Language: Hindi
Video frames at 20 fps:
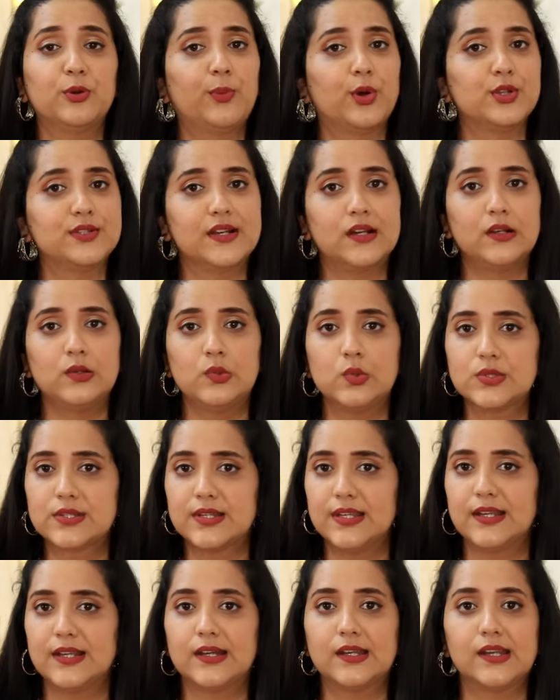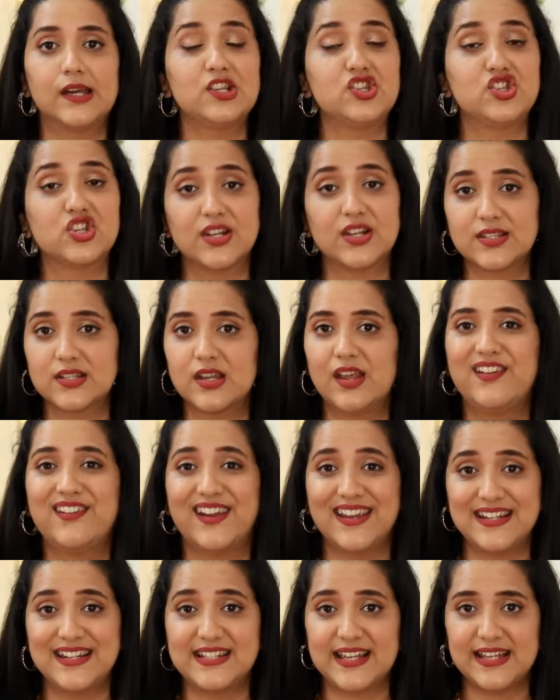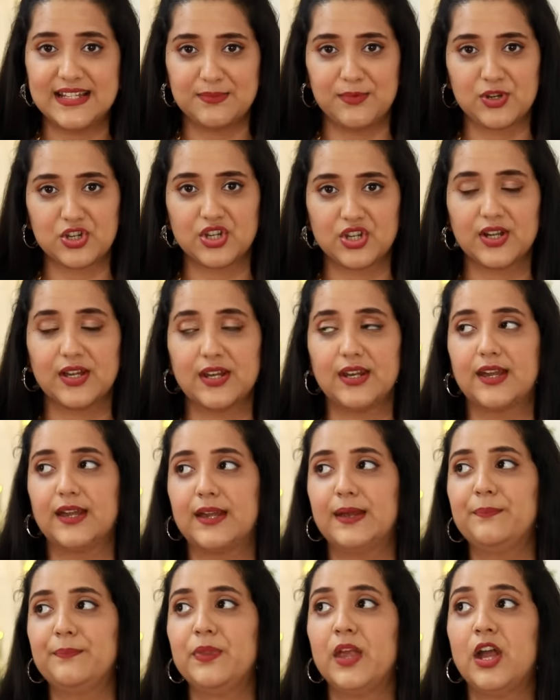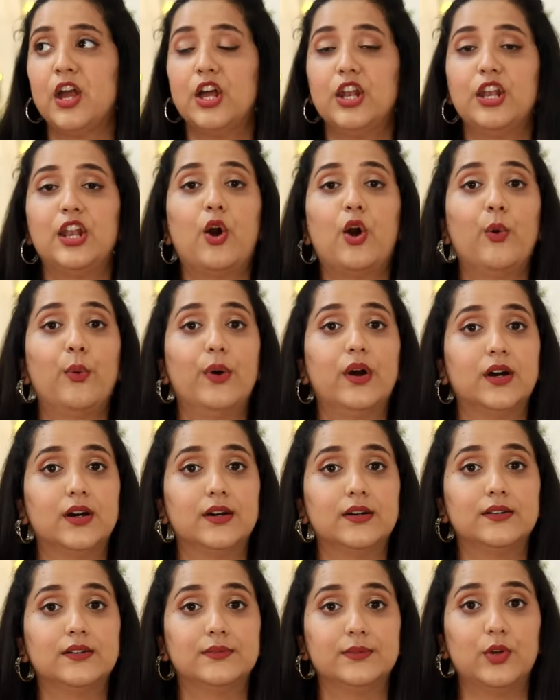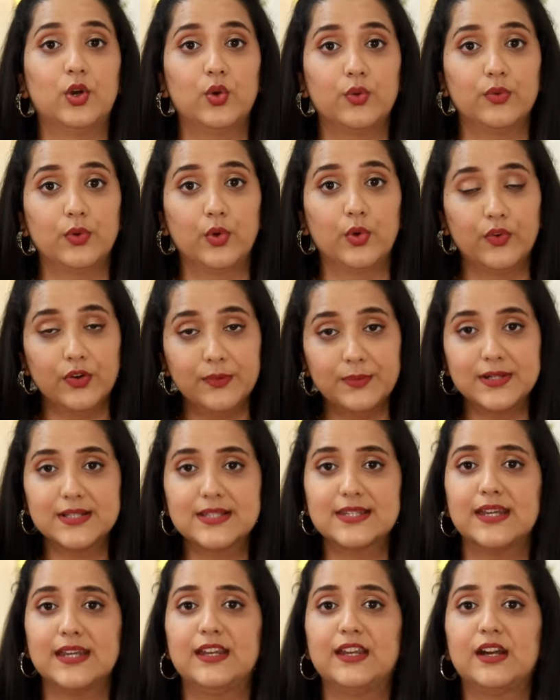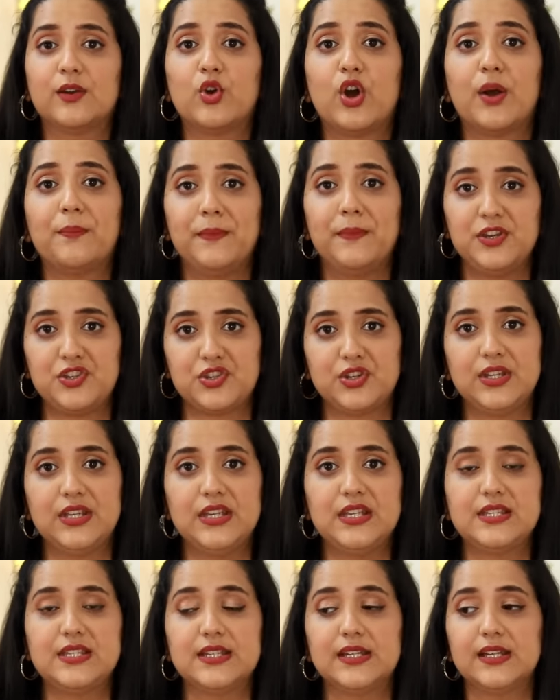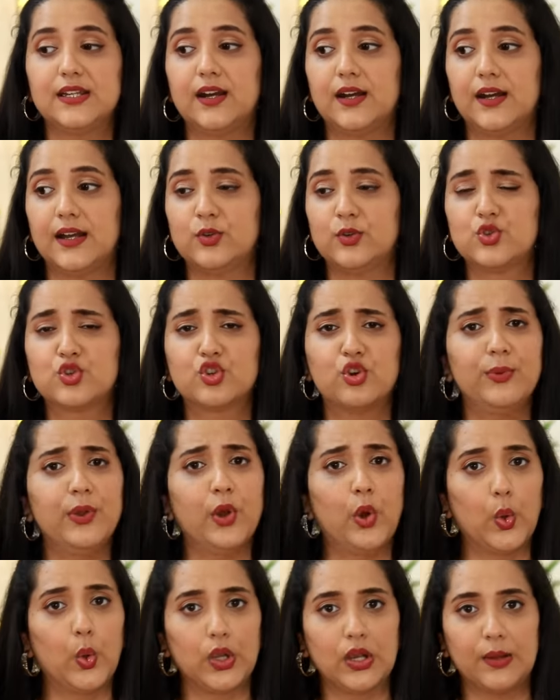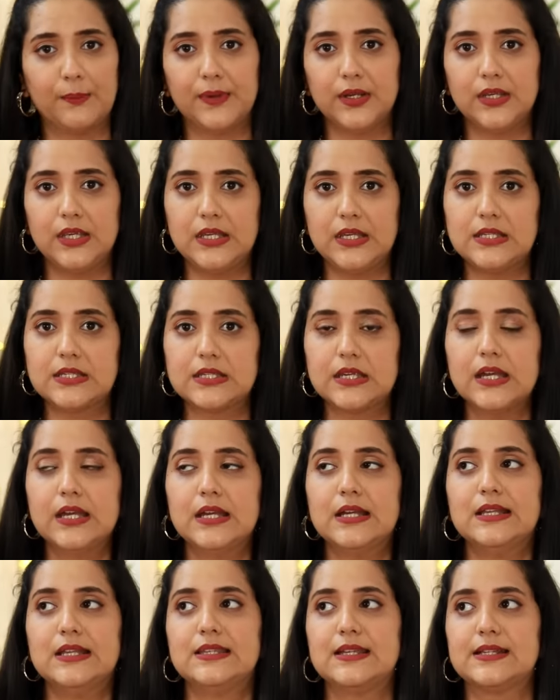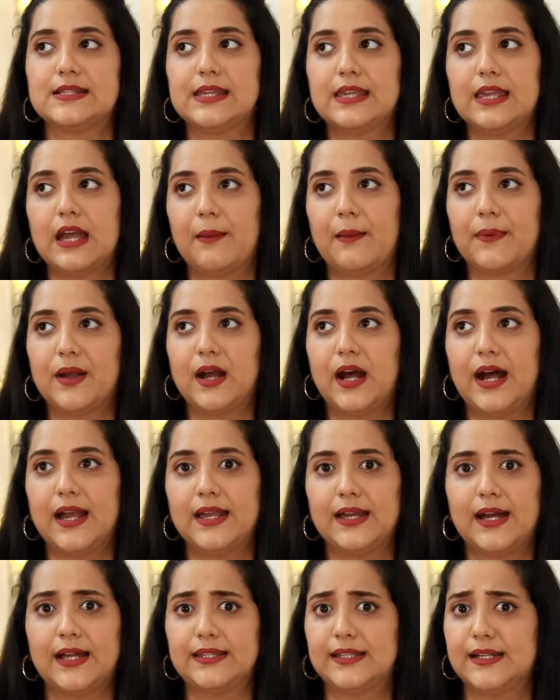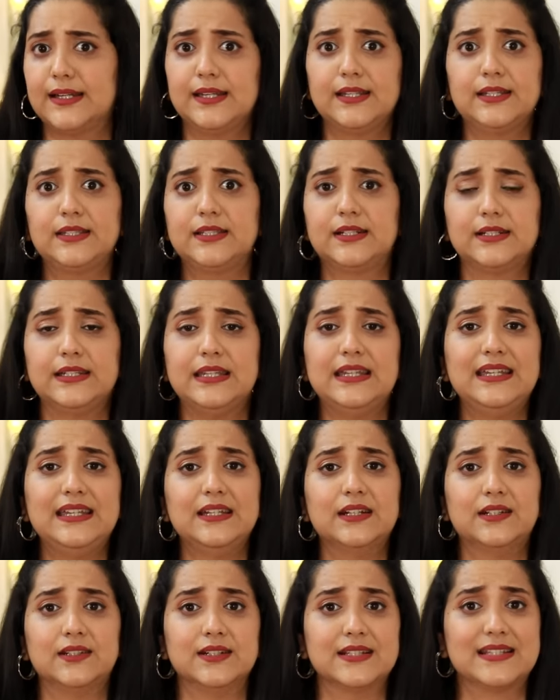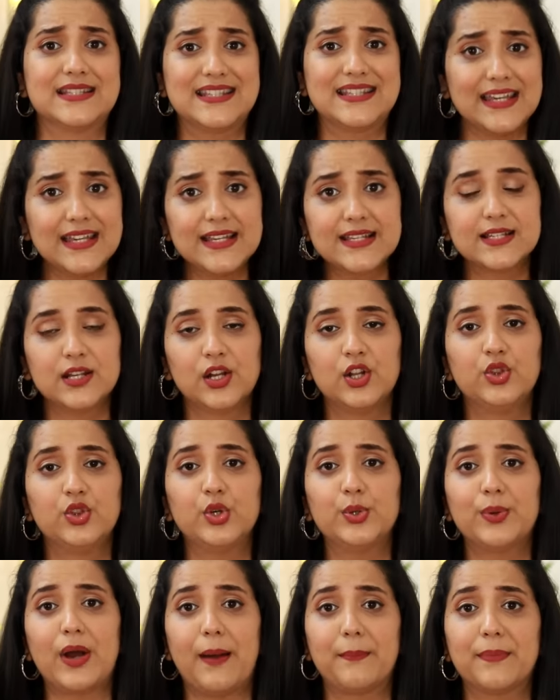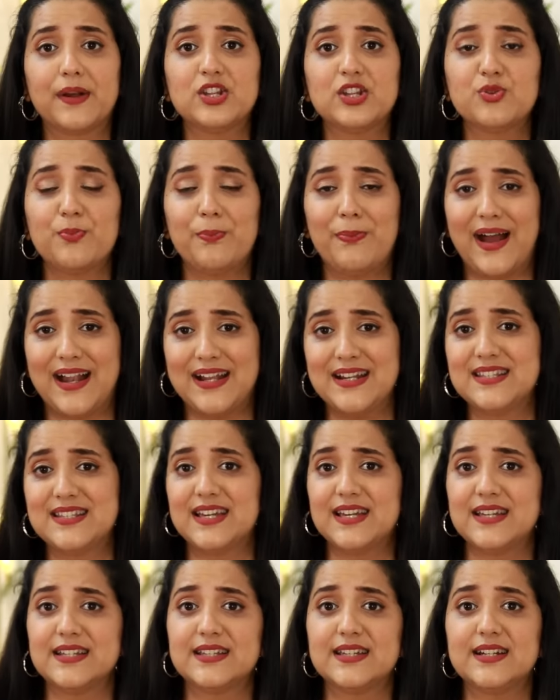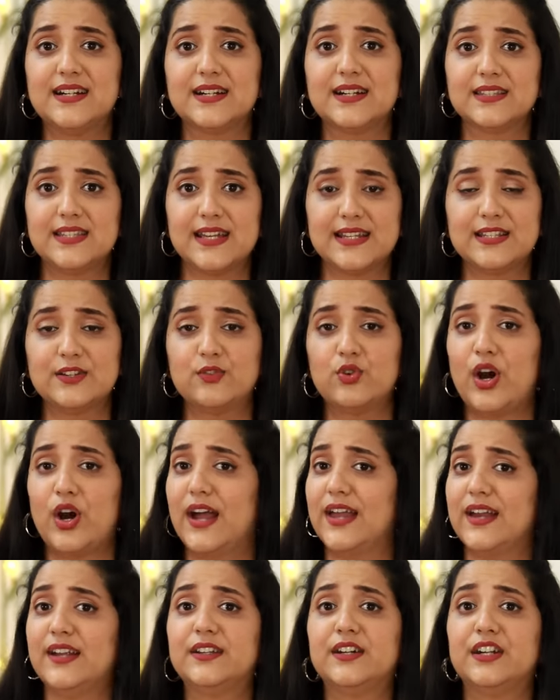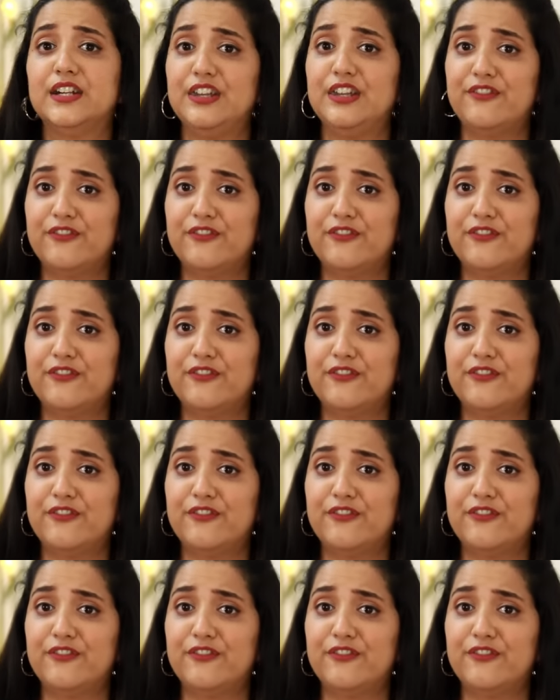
बहुत ज़्यादा लूज़ नहीं करना है जस्ट राइट साइज़ मेजर करना है नाउ ओवर बस्ट एरिया को आप मेजर कीजिए उसको भी होल नंबर कीजिए जैसे कि आपका आ, आता है थर्टी सिक्स तो आपका जो बैंड साइज़ है जैसे वो आया थर्टी